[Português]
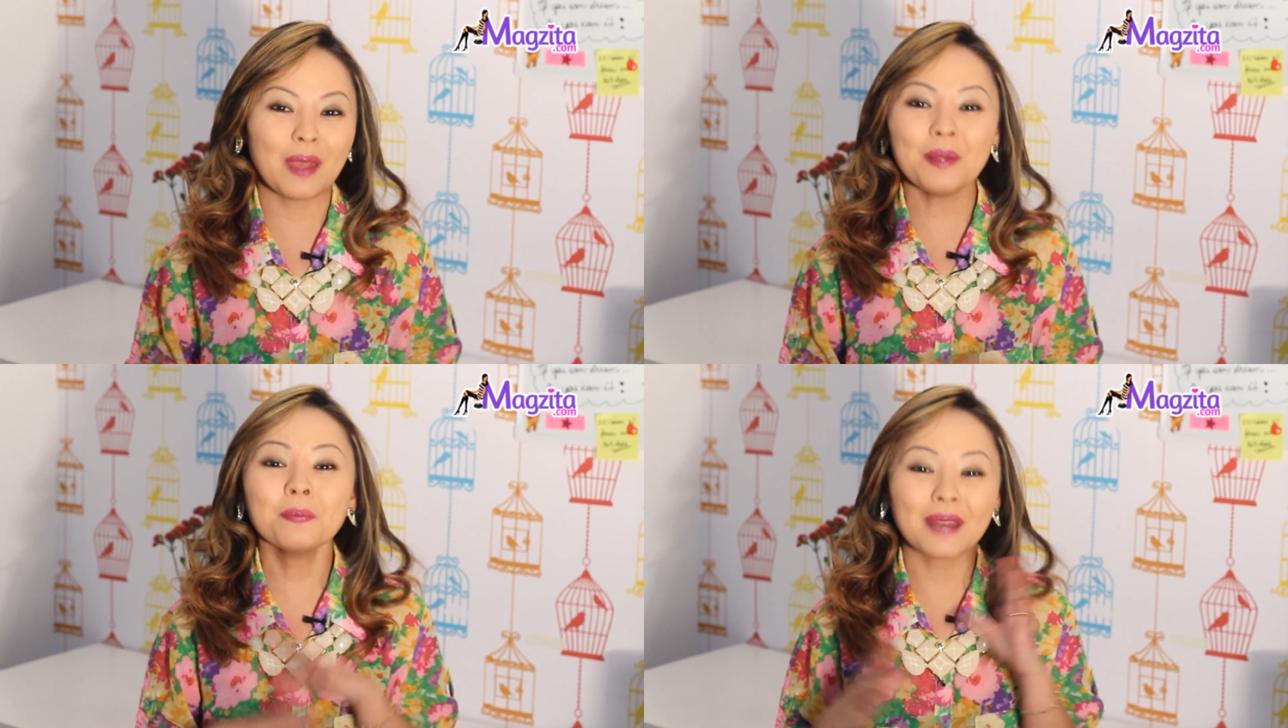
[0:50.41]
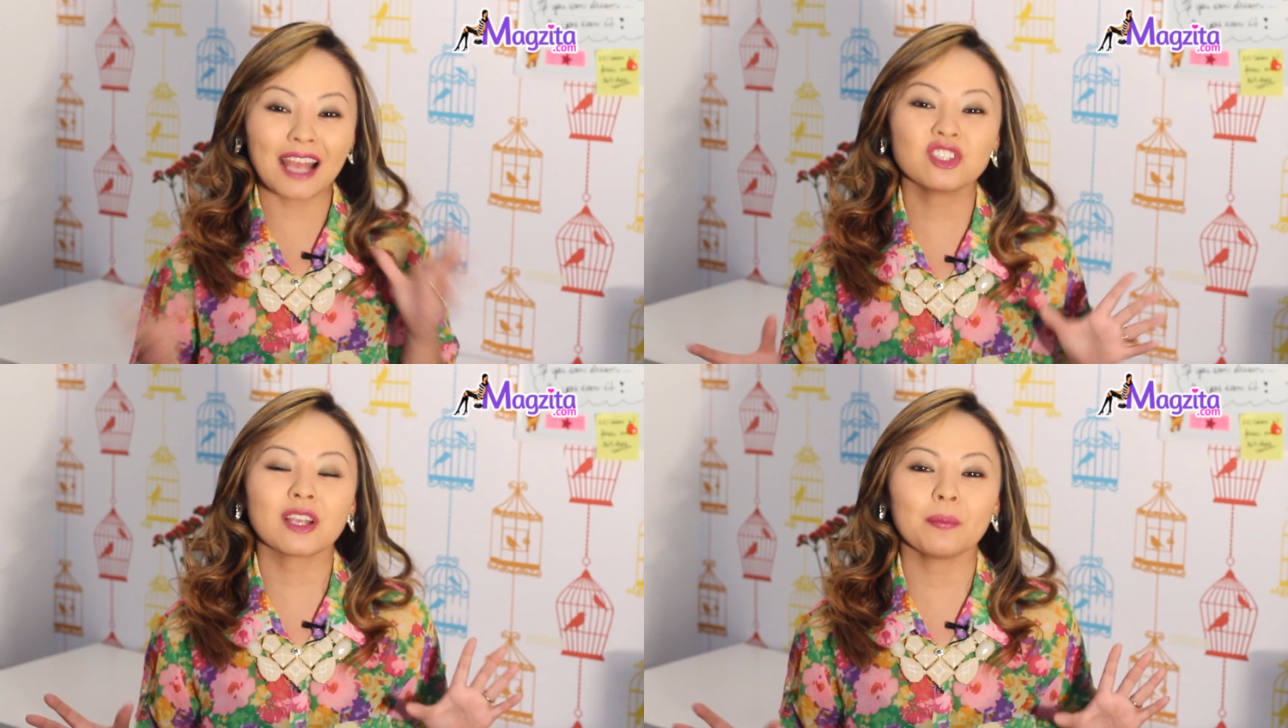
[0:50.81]
bem
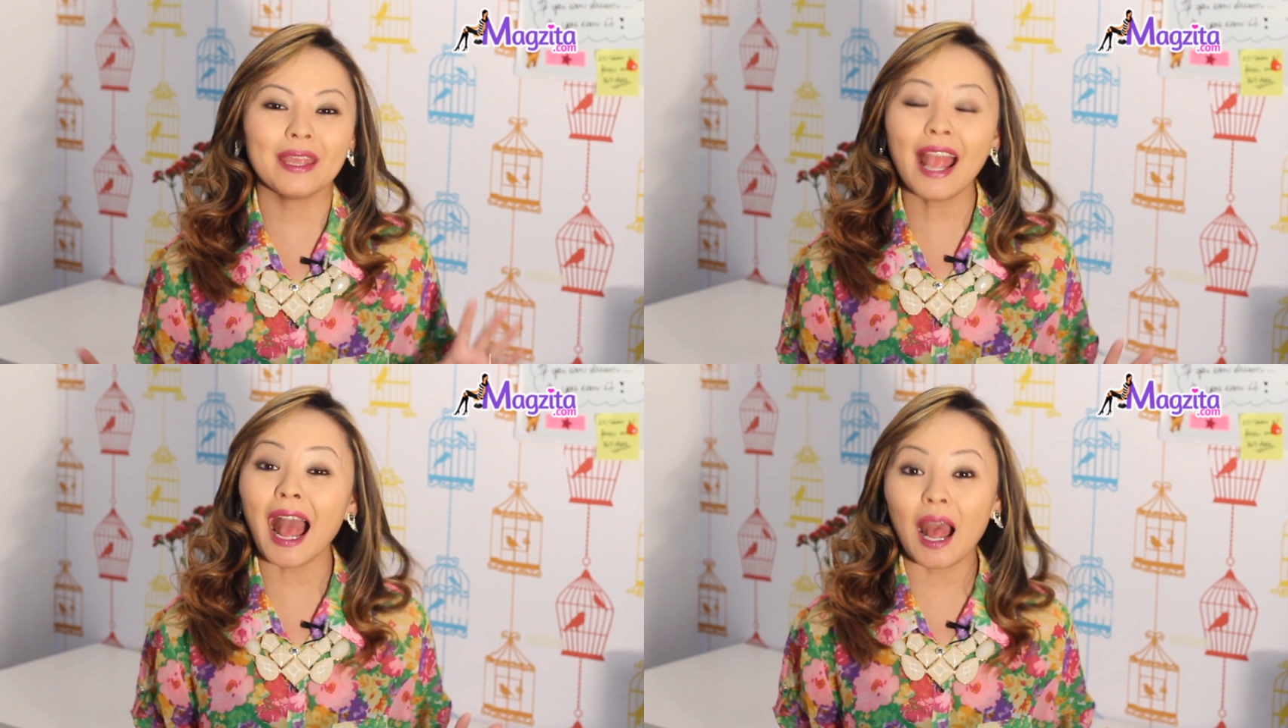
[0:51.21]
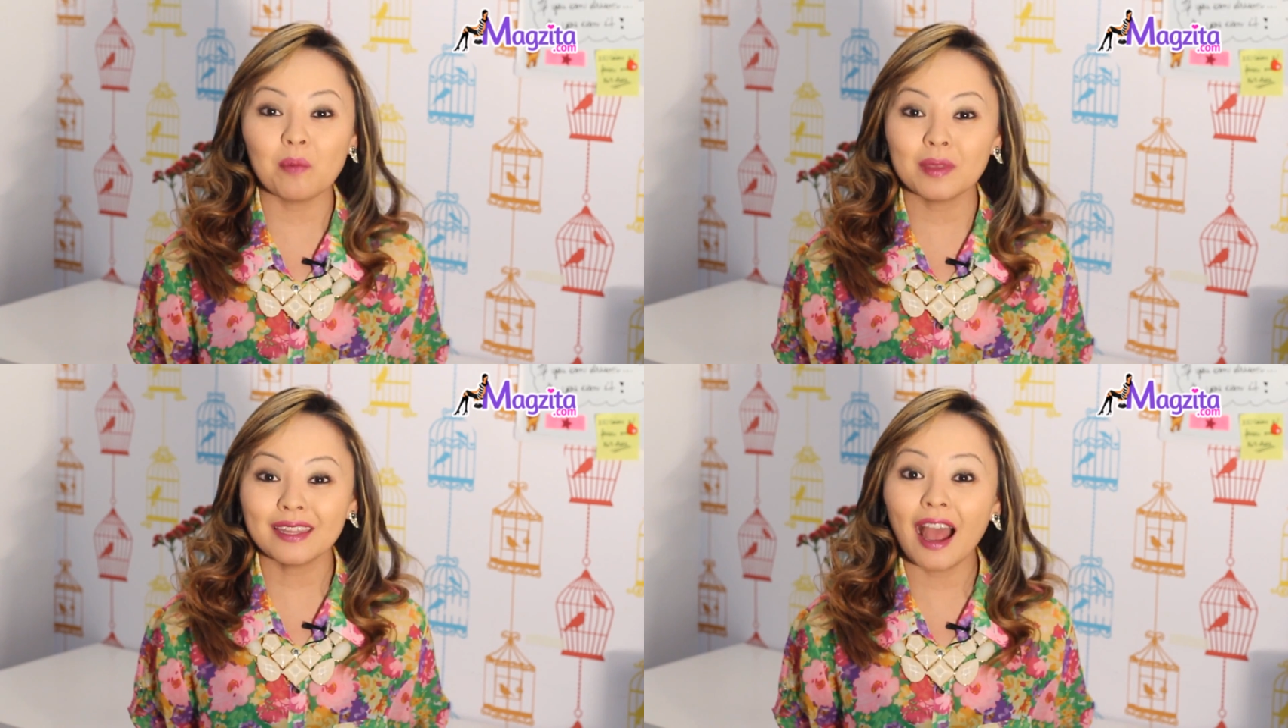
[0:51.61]
prática, bem
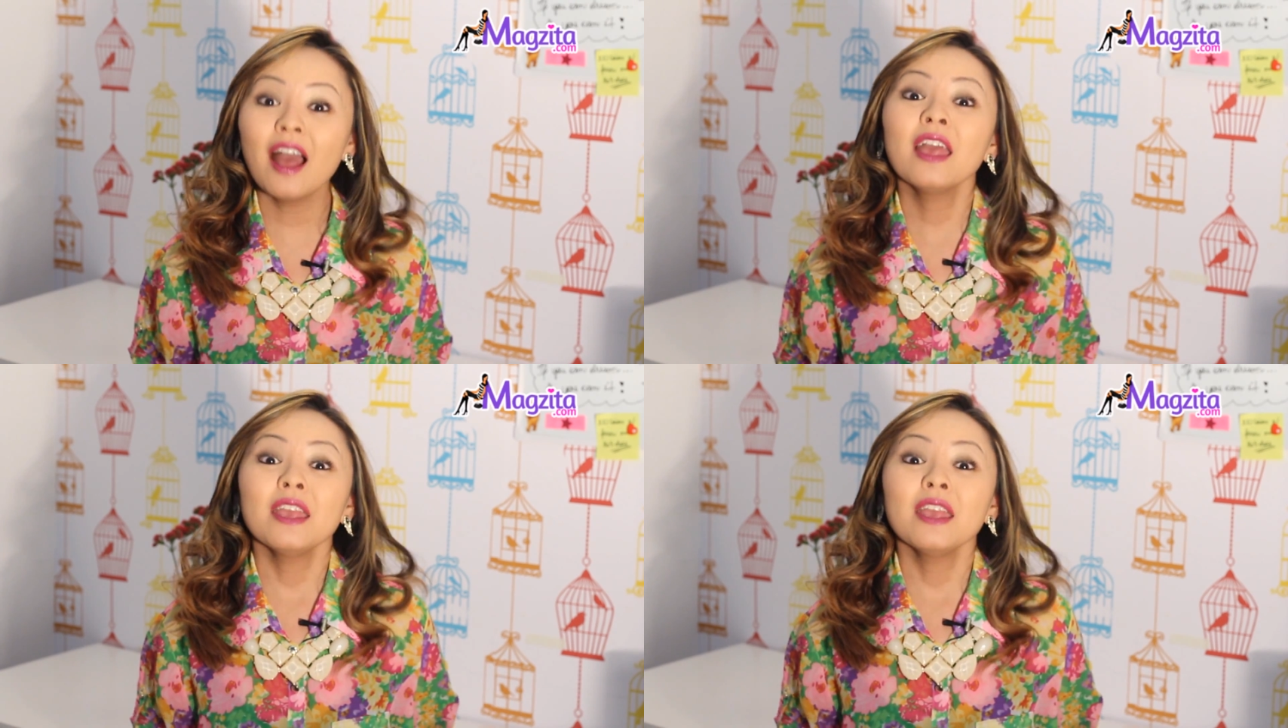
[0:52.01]
rápida